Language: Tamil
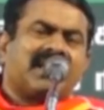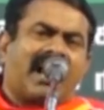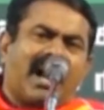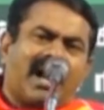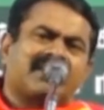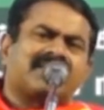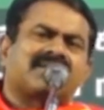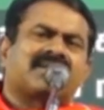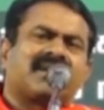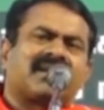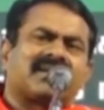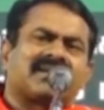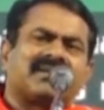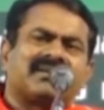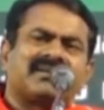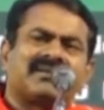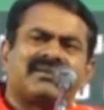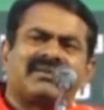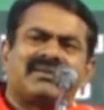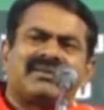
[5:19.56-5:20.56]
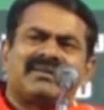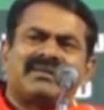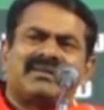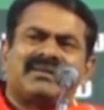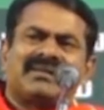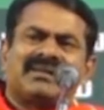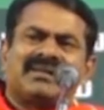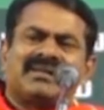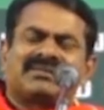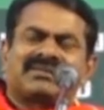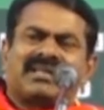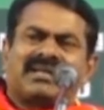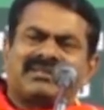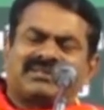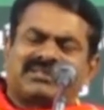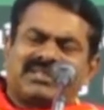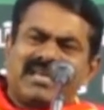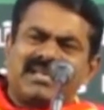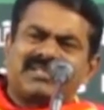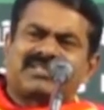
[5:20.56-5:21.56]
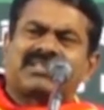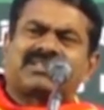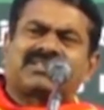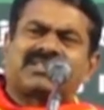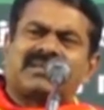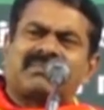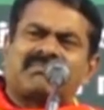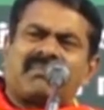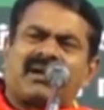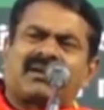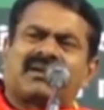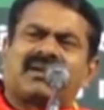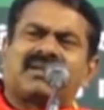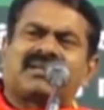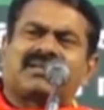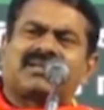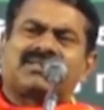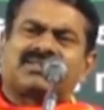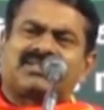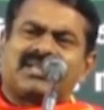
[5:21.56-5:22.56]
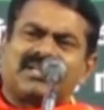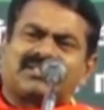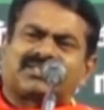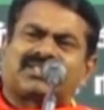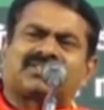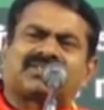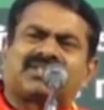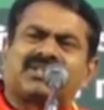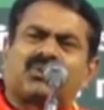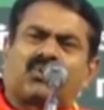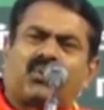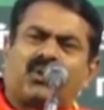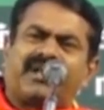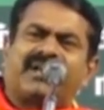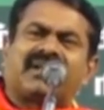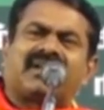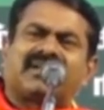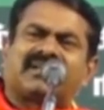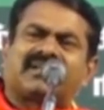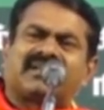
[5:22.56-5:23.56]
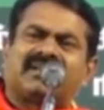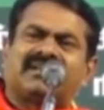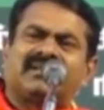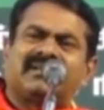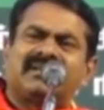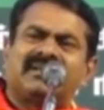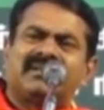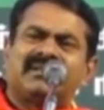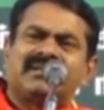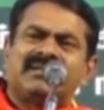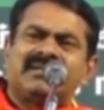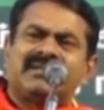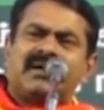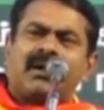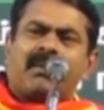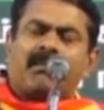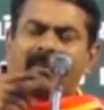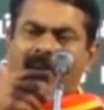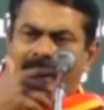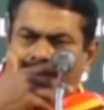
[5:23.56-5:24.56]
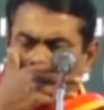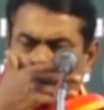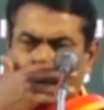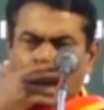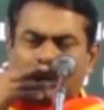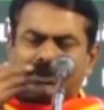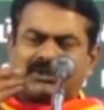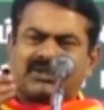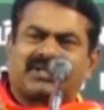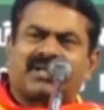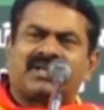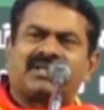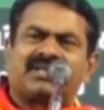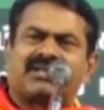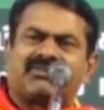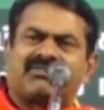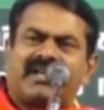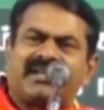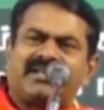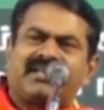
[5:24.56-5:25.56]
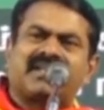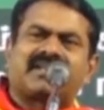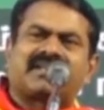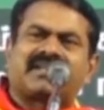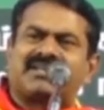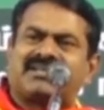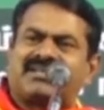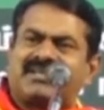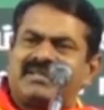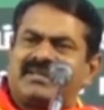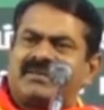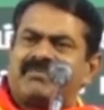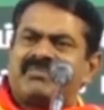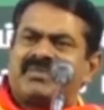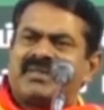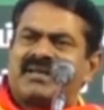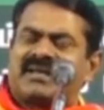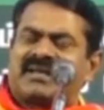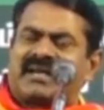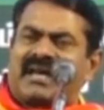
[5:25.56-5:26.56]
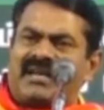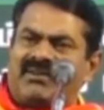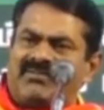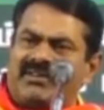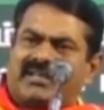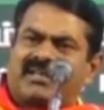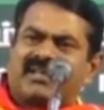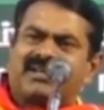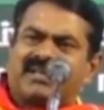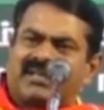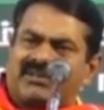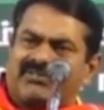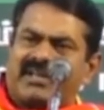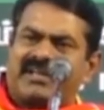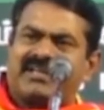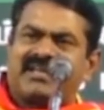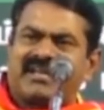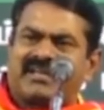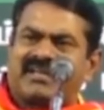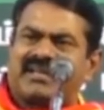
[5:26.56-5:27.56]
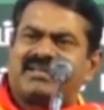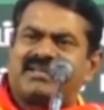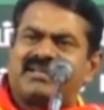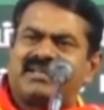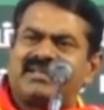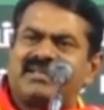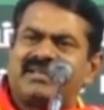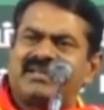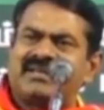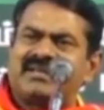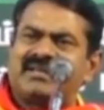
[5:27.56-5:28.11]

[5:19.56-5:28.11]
யாருக்காக தன் தேசத்தின் மக்களுக்கு தேசத்தின் குடிகளுக்கு மருத்துவத்துக்கென்று வரியை கட்டி கல்விக்கென்று வரியை கட்டி